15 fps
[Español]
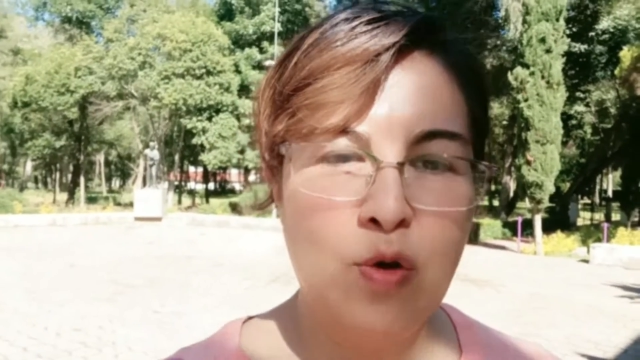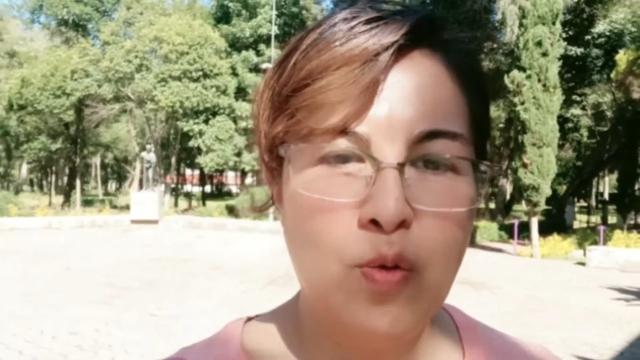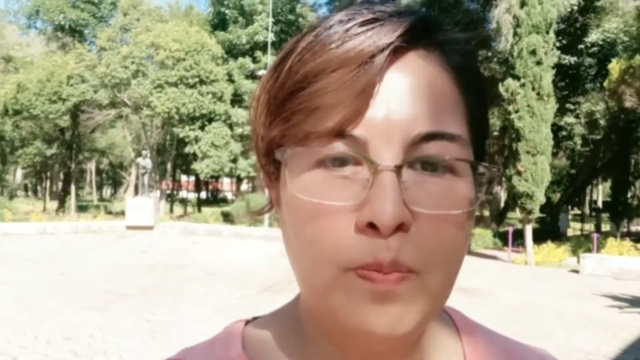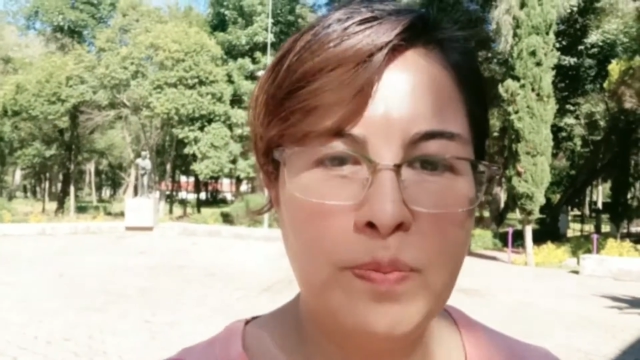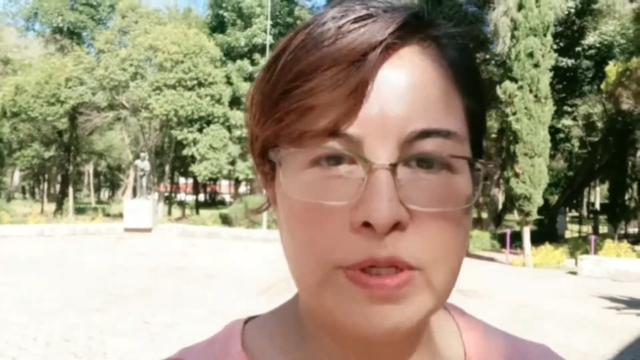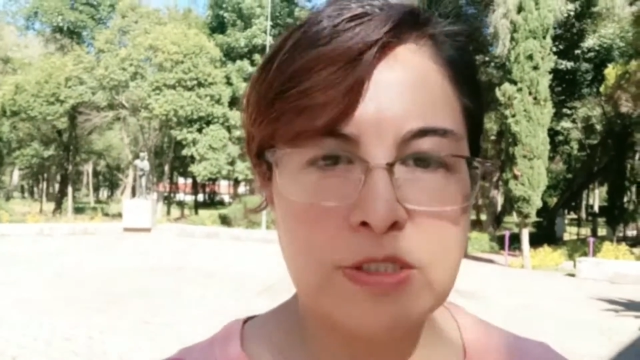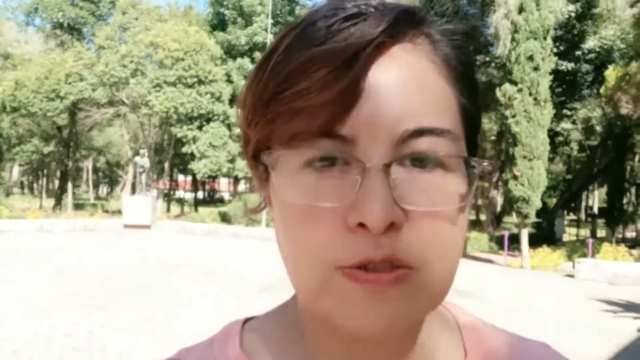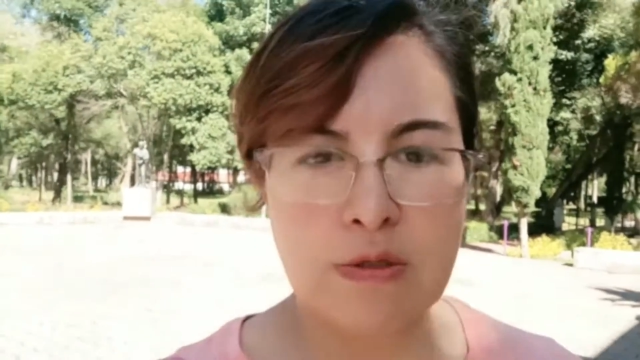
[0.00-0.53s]
un
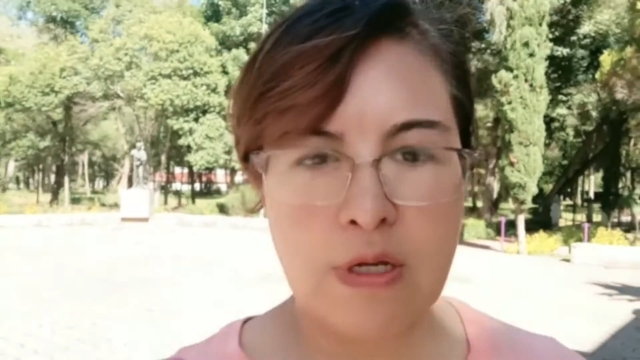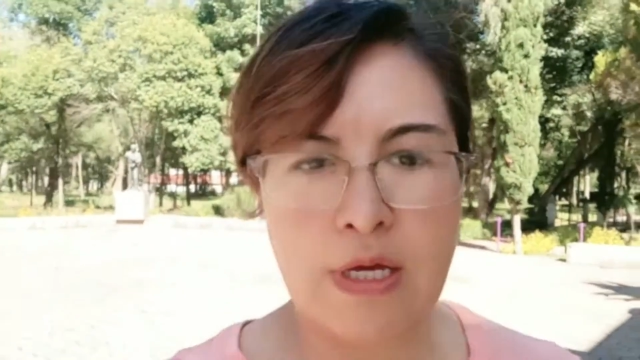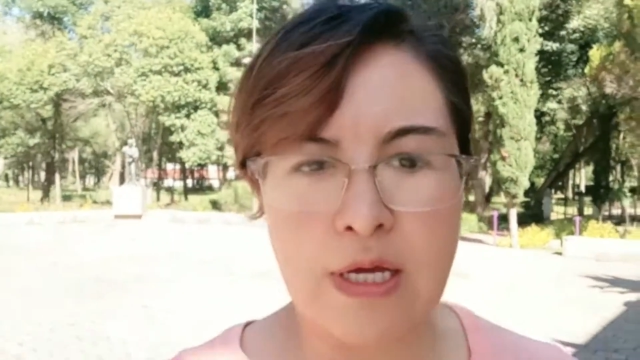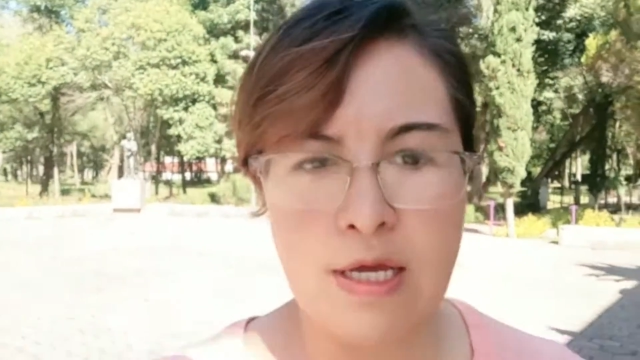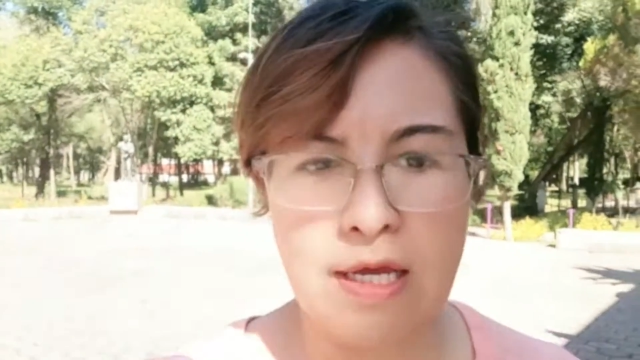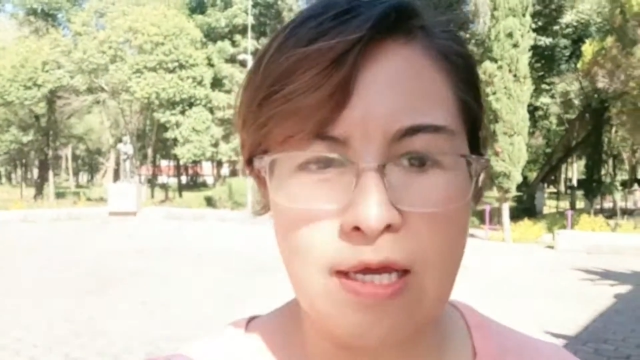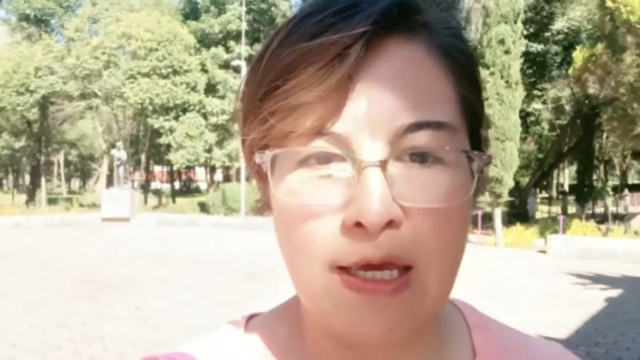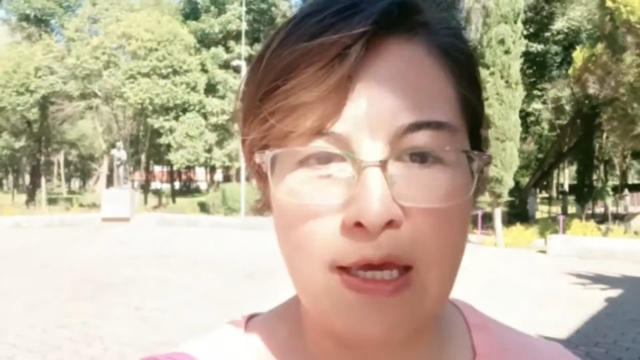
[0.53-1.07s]

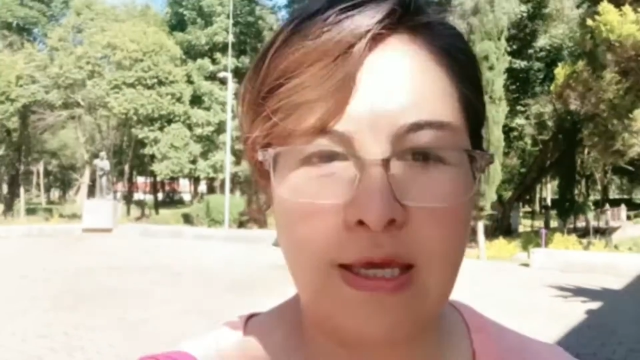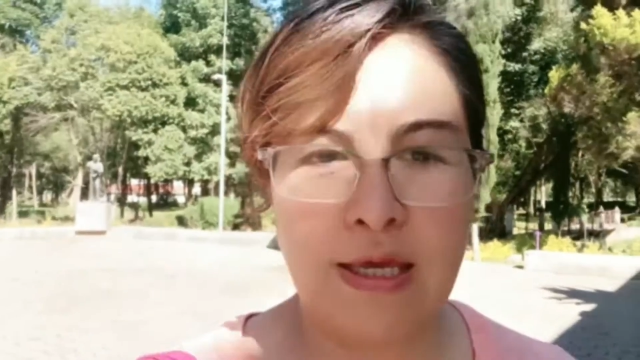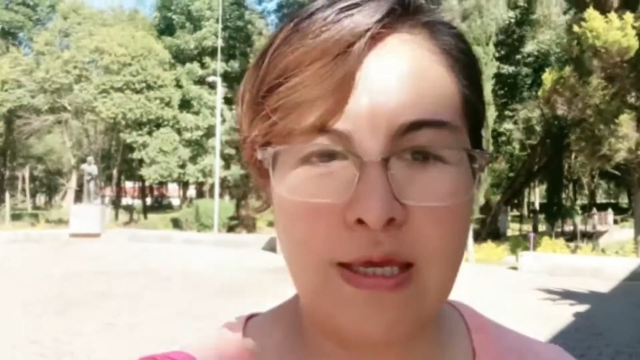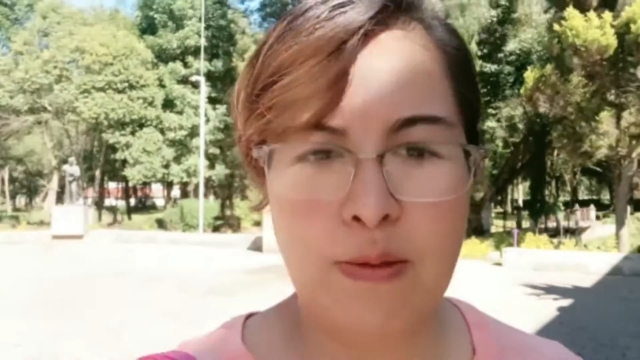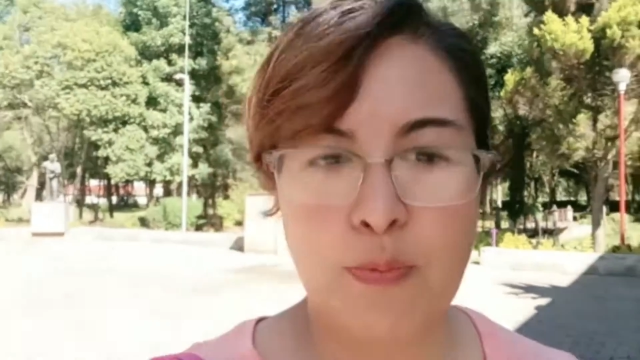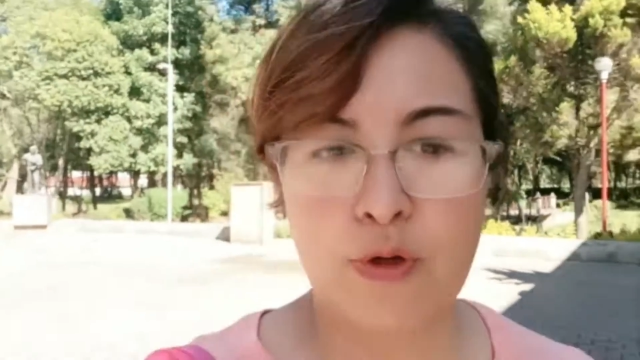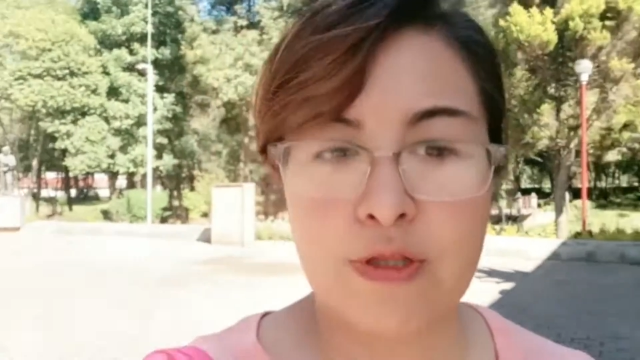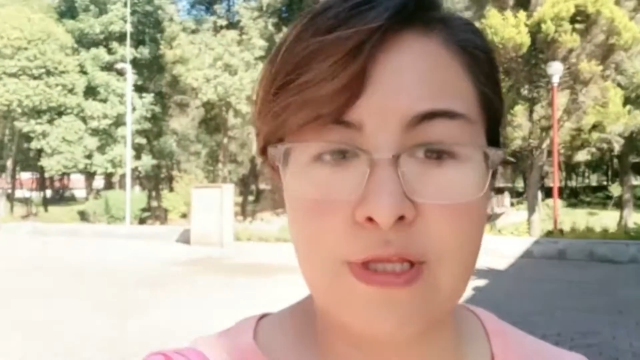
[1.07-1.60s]
personaje
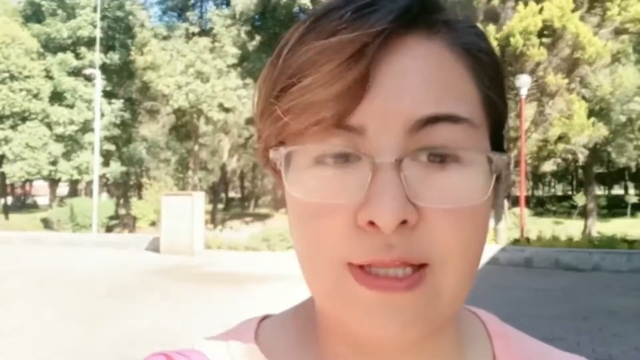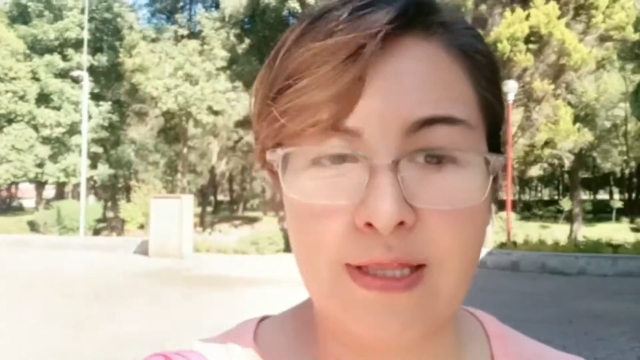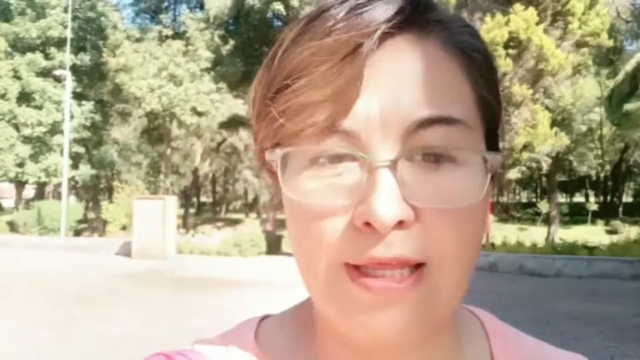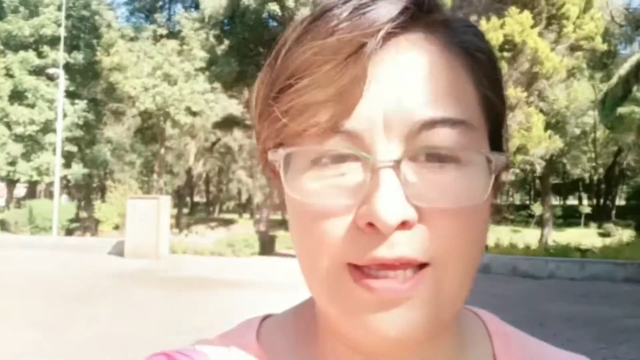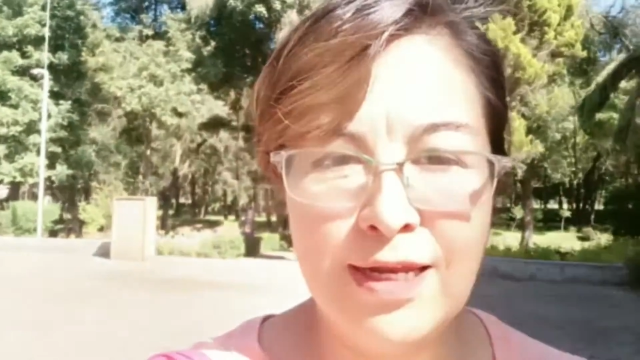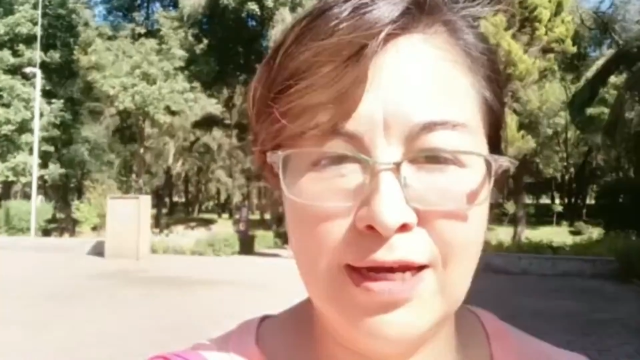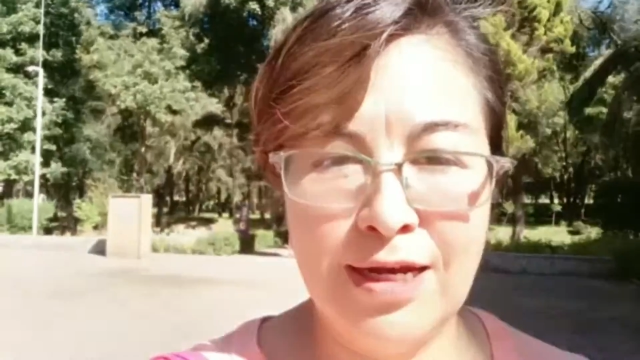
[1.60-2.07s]
importante en